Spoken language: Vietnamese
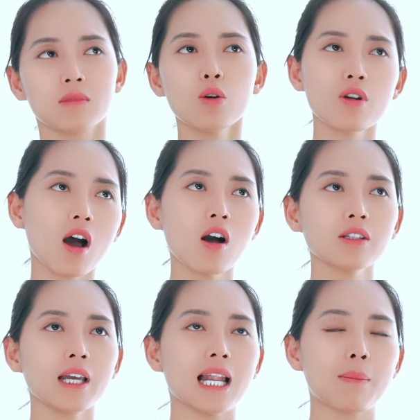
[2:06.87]
đâu đó
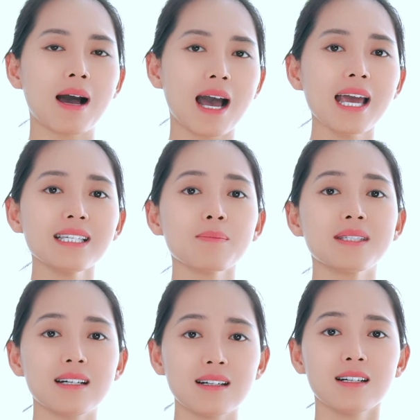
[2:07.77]
có thể là bằng 200
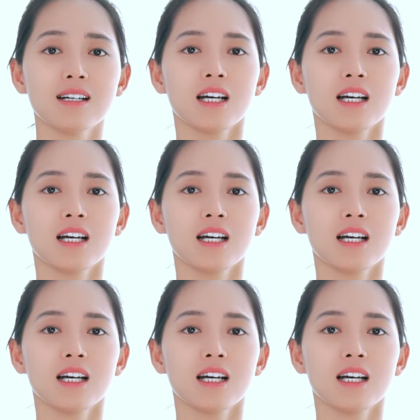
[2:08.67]
giờ,